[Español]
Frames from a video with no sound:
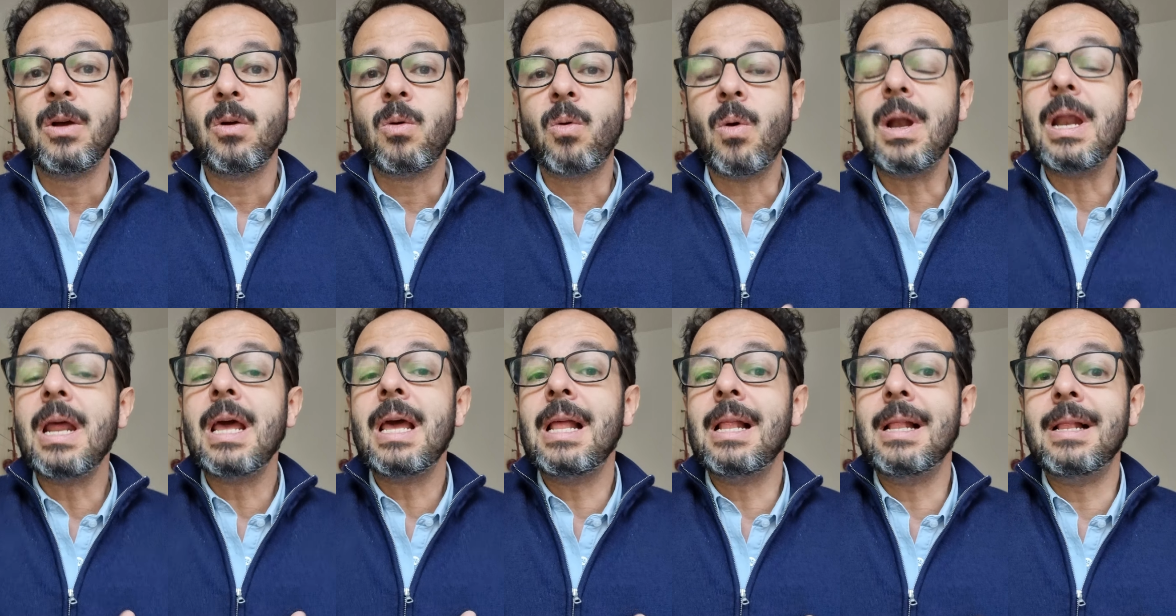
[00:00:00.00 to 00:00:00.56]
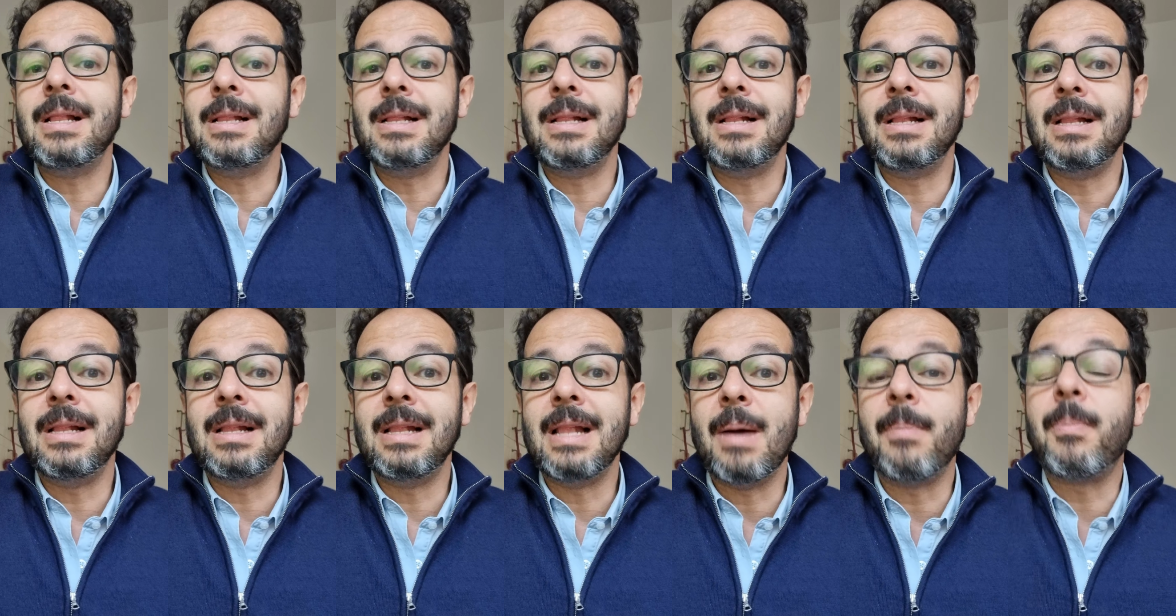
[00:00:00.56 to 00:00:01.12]
¿Cuál es
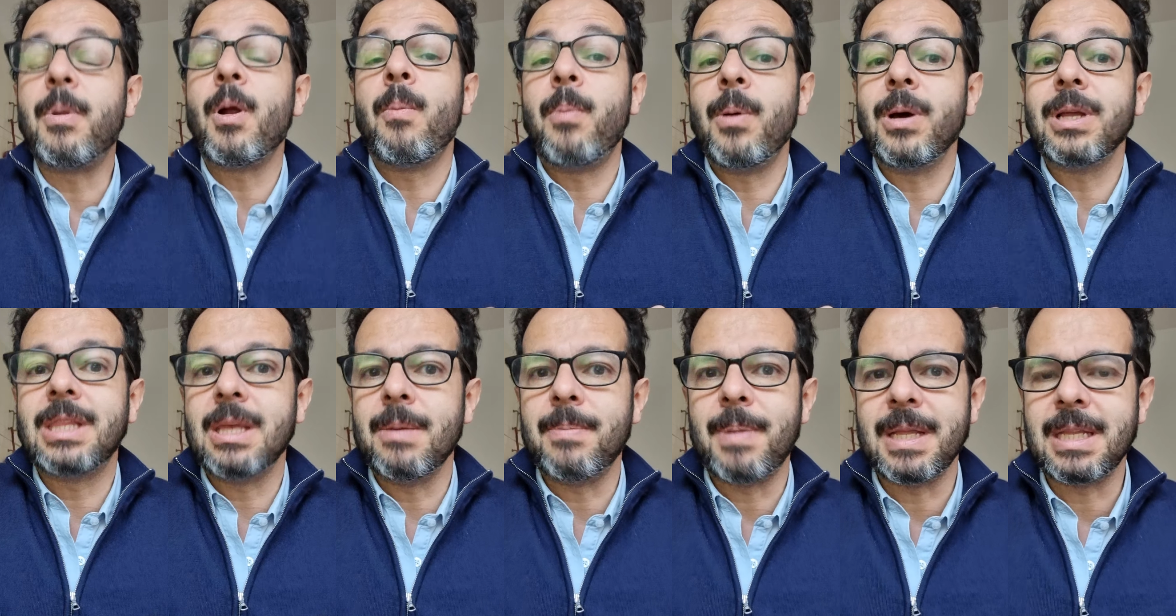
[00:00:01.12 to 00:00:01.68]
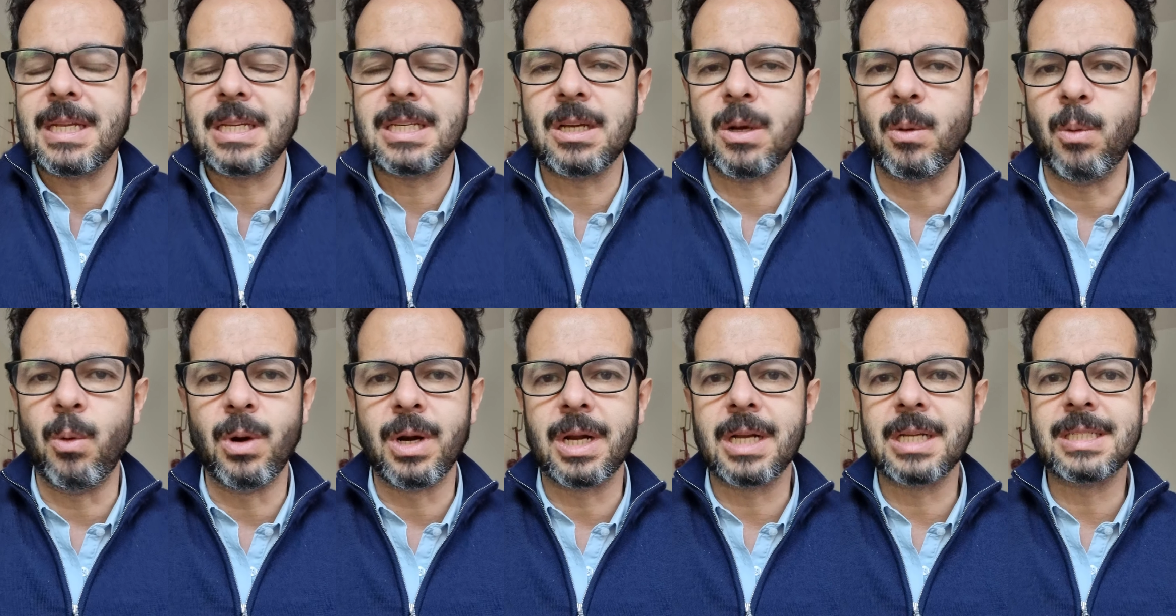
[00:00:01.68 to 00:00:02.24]
la propuesta de Patricia
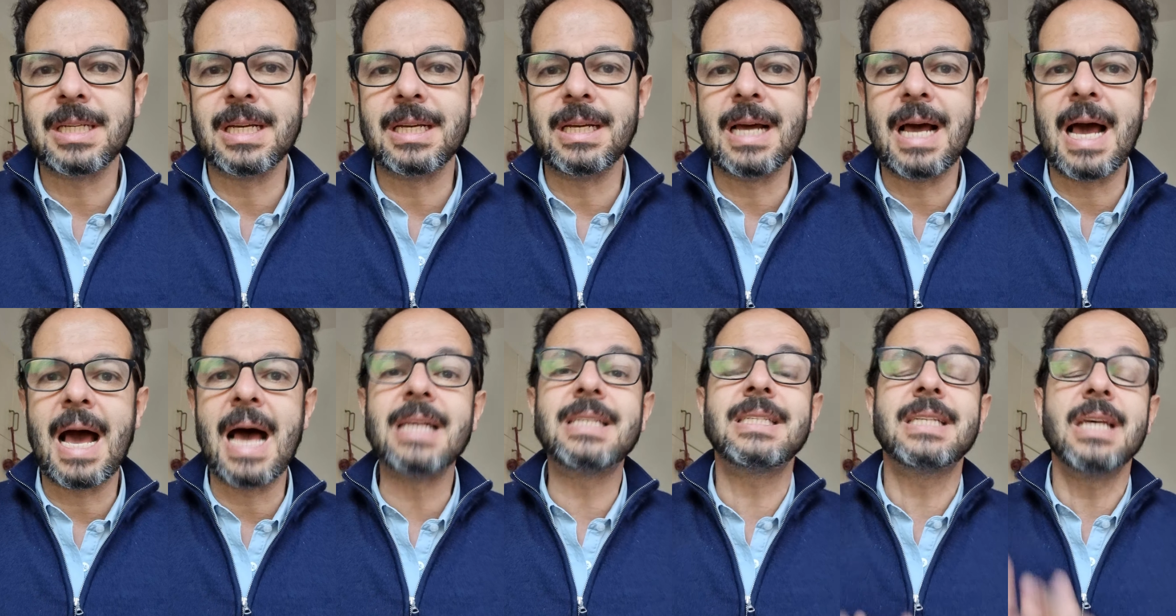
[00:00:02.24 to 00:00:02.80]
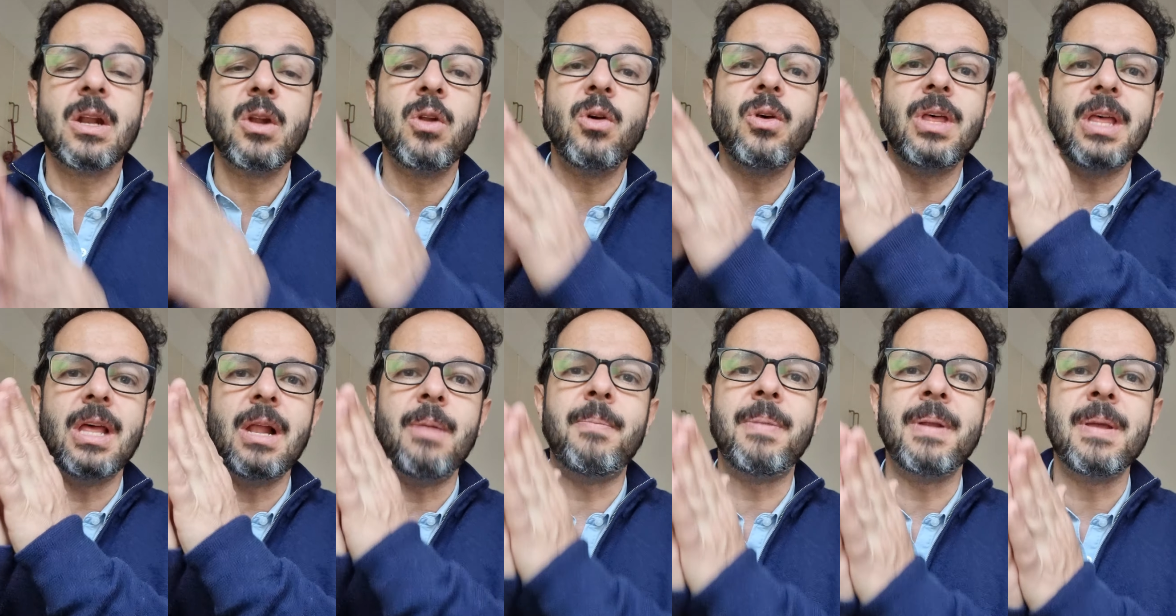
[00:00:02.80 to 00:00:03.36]
Burris? Hacerlo
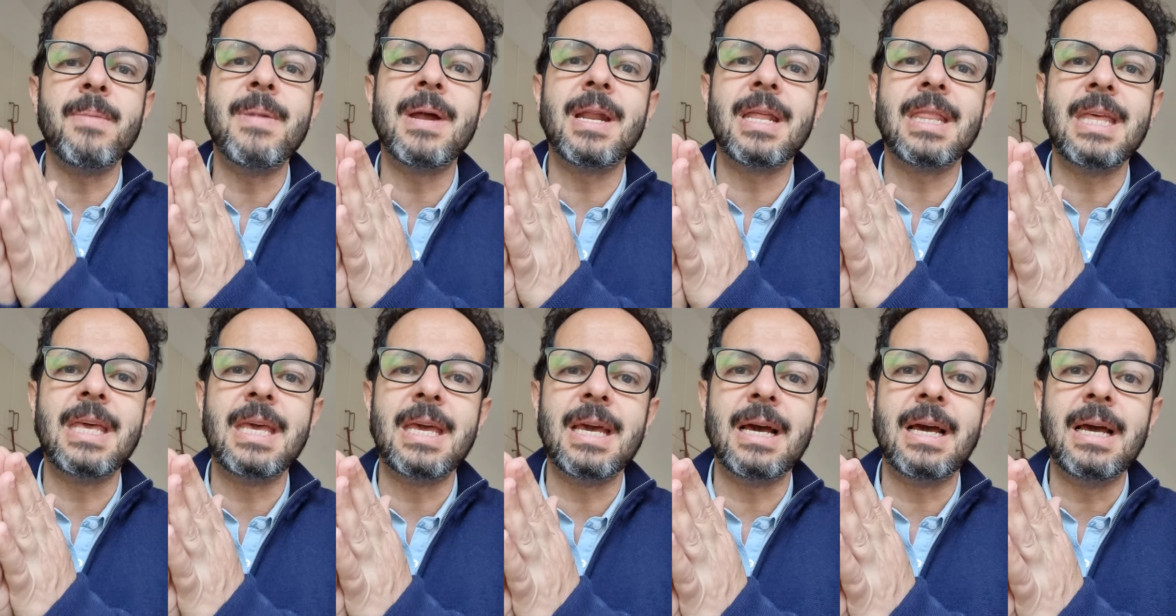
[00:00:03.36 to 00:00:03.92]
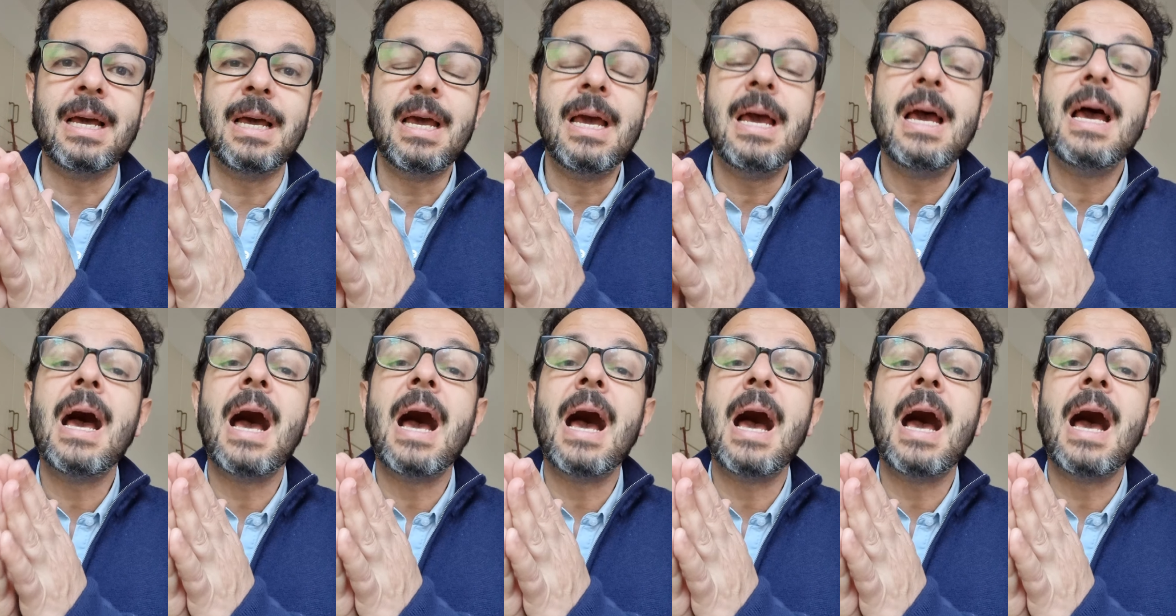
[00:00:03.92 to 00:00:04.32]
desde el primer día